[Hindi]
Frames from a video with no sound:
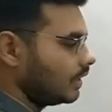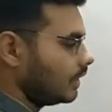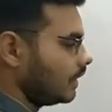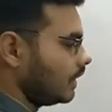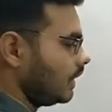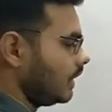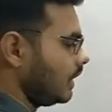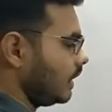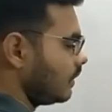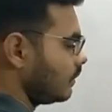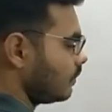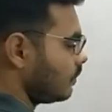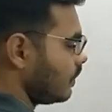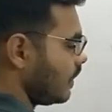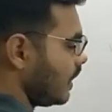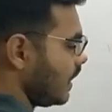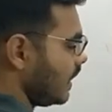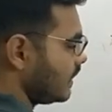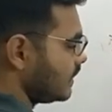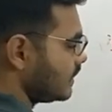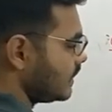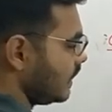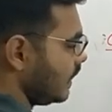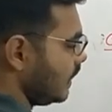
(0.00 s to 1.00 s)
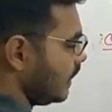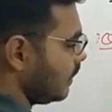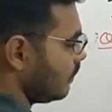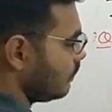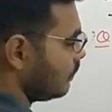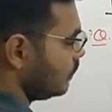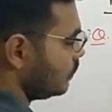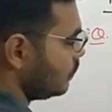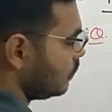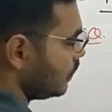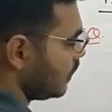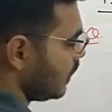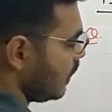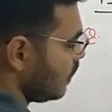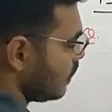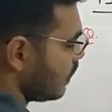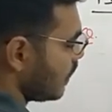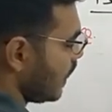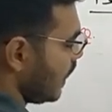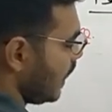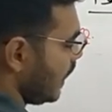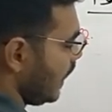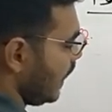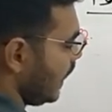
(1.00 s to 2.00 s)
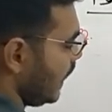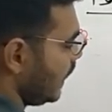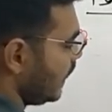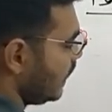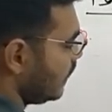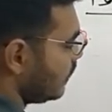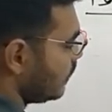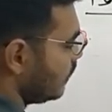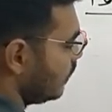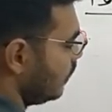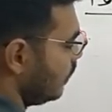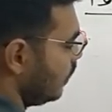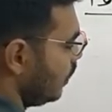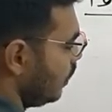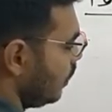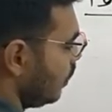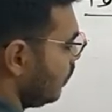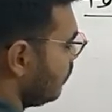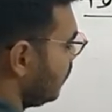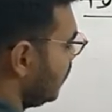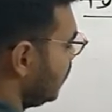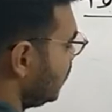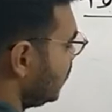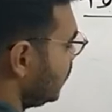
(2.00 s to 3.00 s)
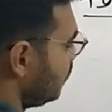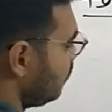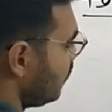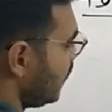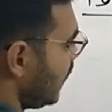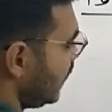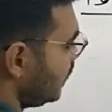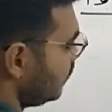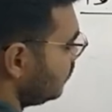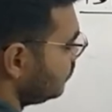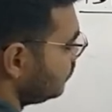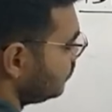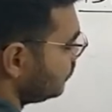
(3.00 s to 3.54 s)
ठीक है तो एक्स इक्वल टू क्या हो गया एट मल्टीप्लाई